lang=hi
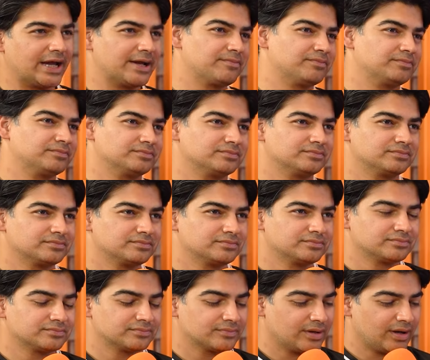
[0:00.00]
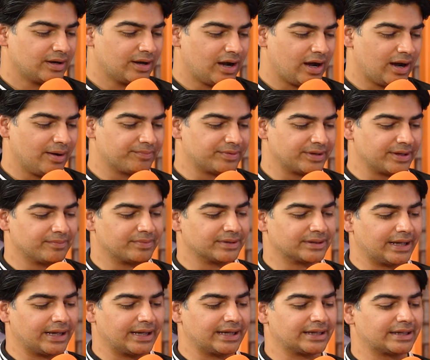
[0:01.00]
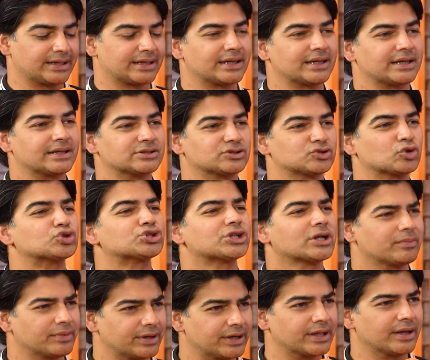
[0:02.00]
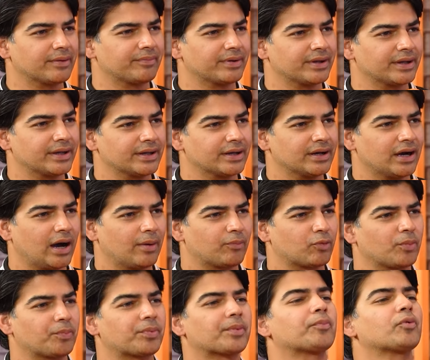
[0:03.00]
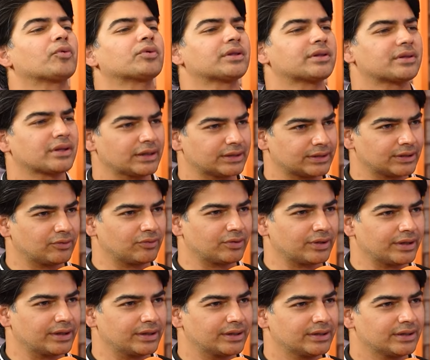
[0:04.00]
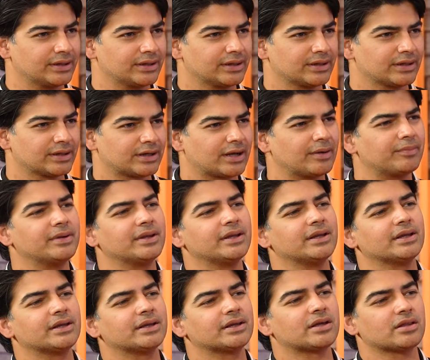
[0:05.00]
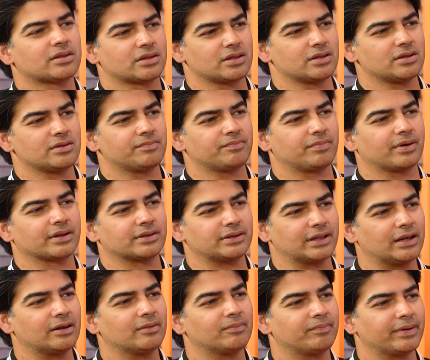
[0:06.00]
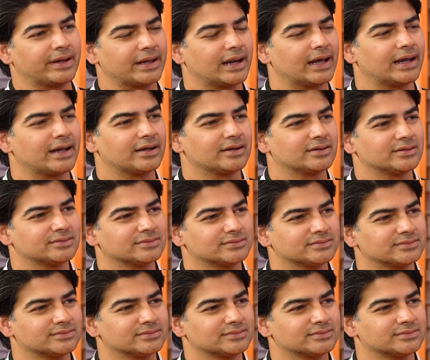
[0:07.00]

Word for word: साइम आप ये बताएं कि सोशल मीडिया पे आपको प्रपोजल्स आते होंगे कभी हम्म। किसी पर दिल पिघला है